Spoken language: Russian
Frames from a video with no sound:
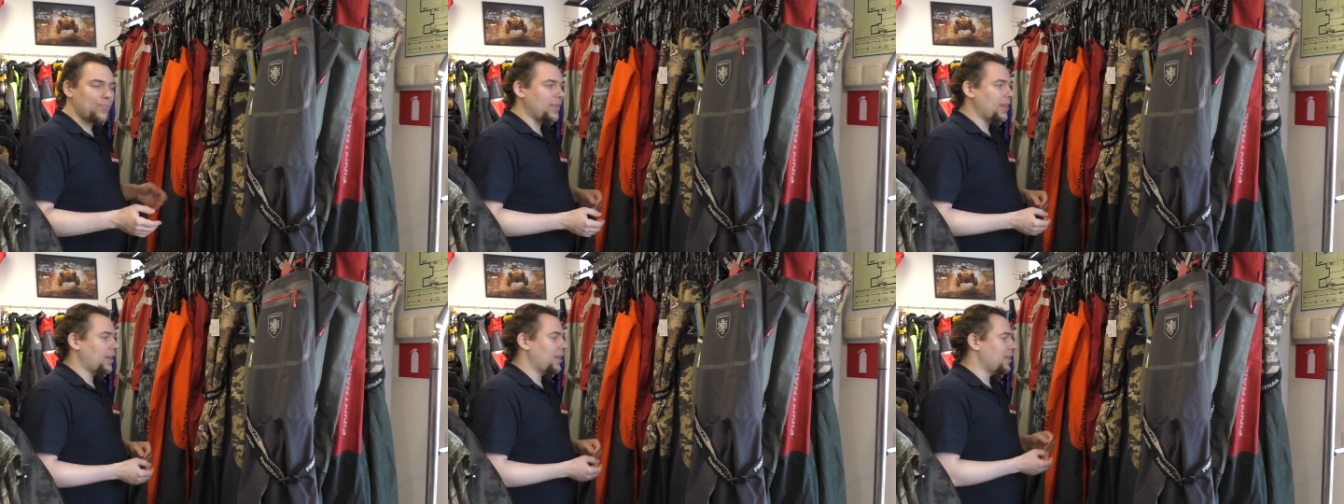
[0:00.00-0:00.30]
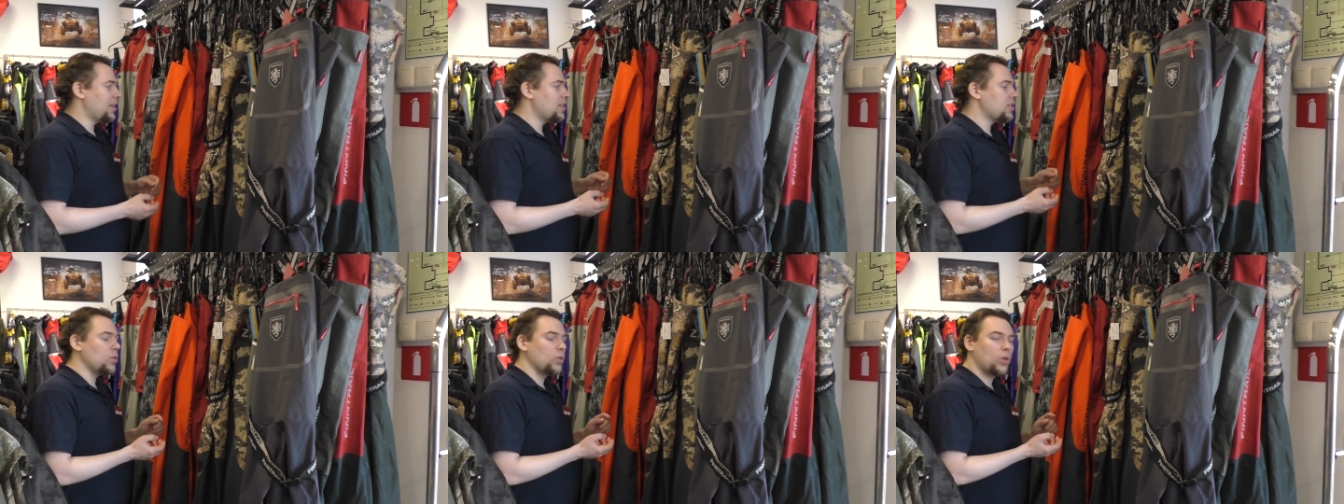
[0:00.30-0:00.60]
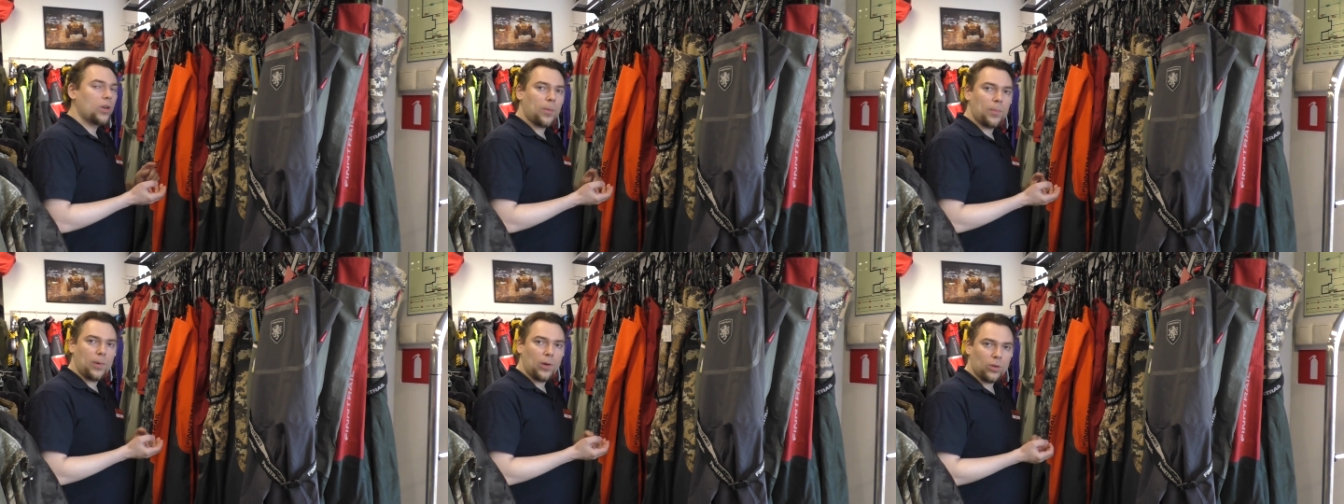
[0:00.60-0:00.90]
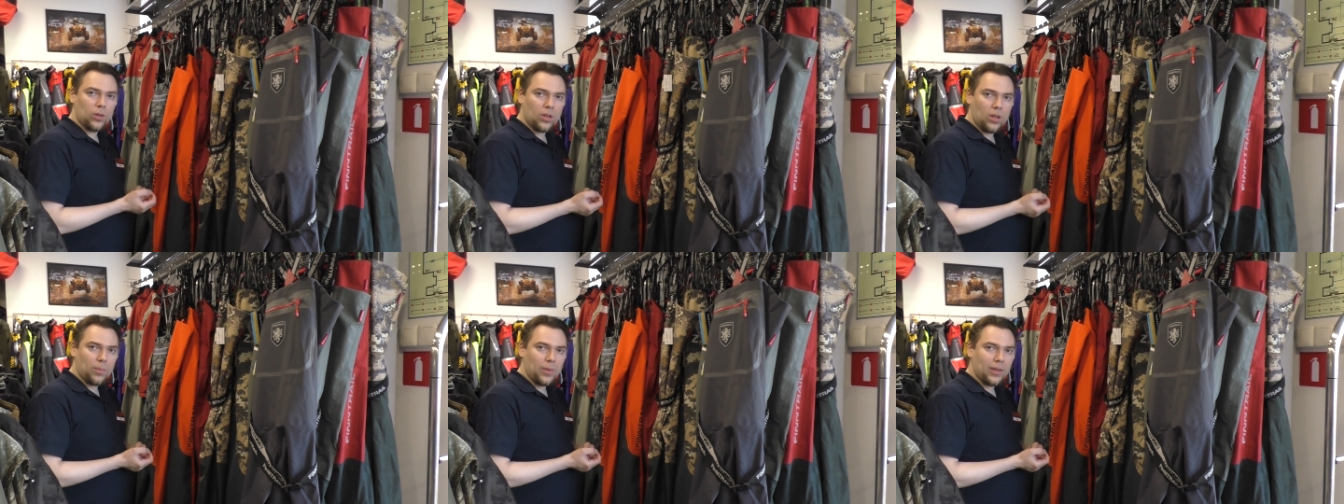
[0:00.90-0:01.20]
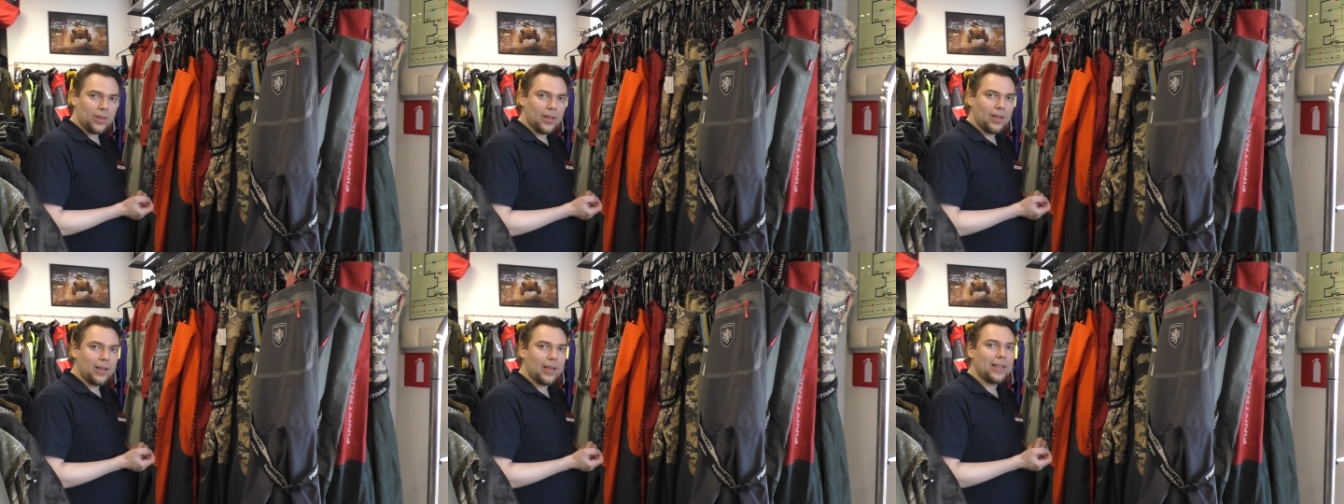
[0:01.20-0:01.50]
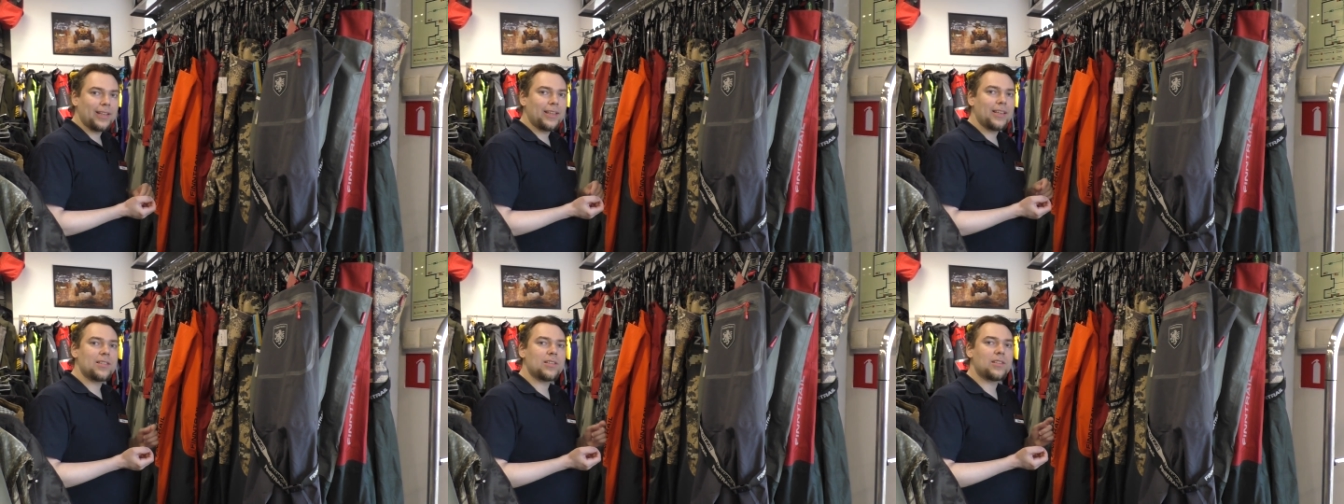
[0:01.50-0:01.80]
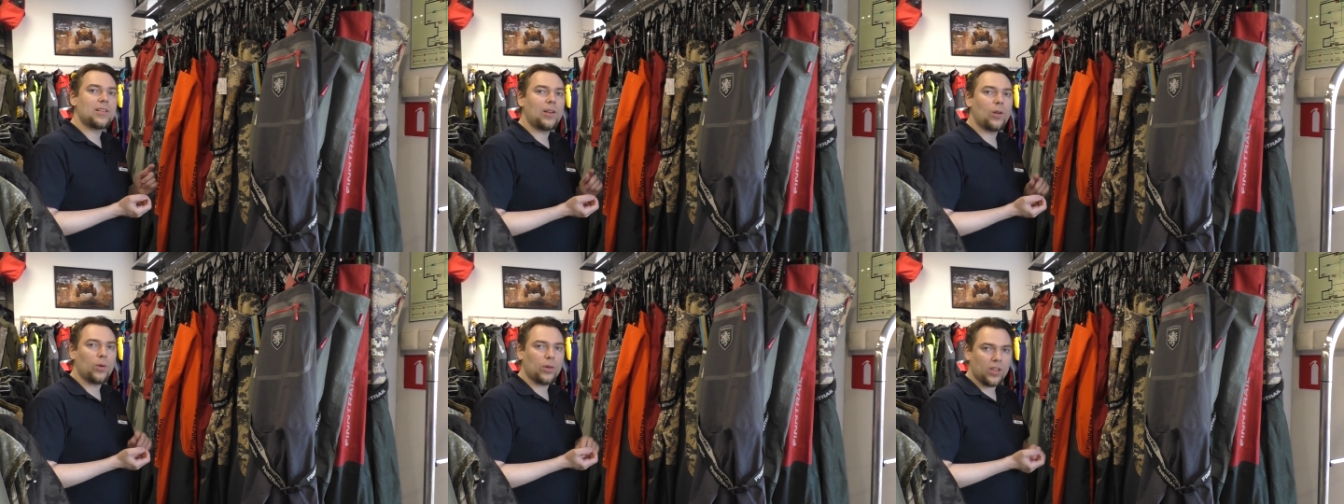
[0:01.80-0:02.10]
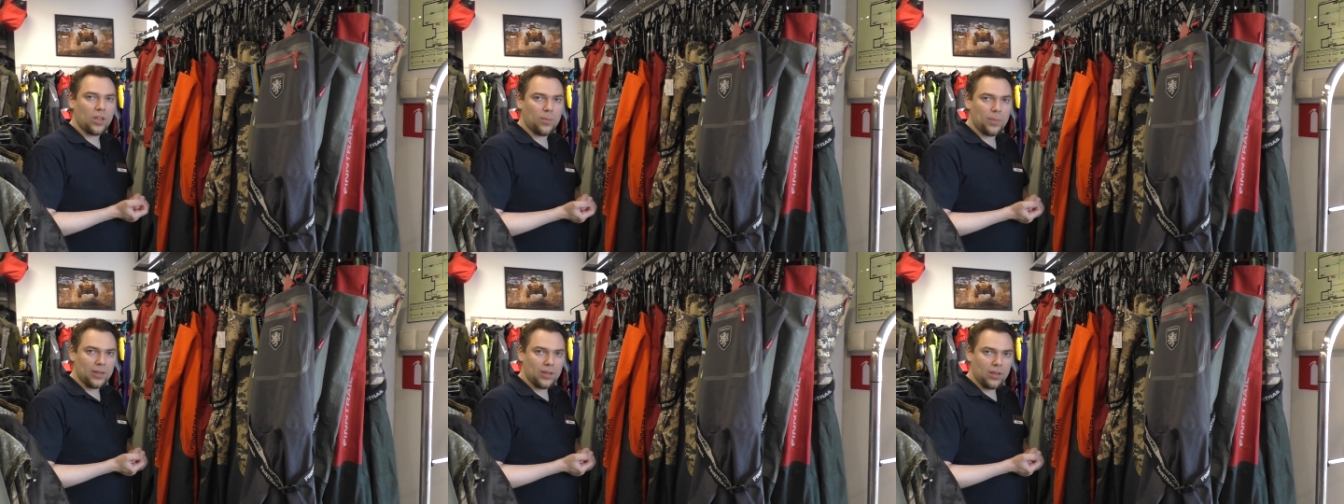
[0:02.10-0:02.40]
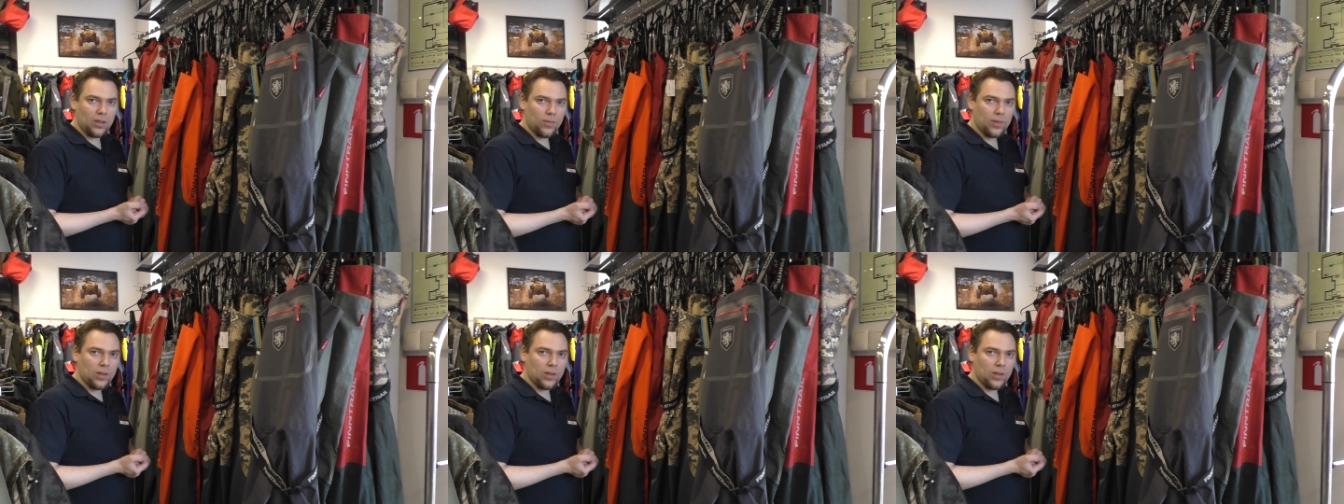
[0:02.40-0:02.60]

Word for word: Э, есть укрепленные модели, есть легкие модели,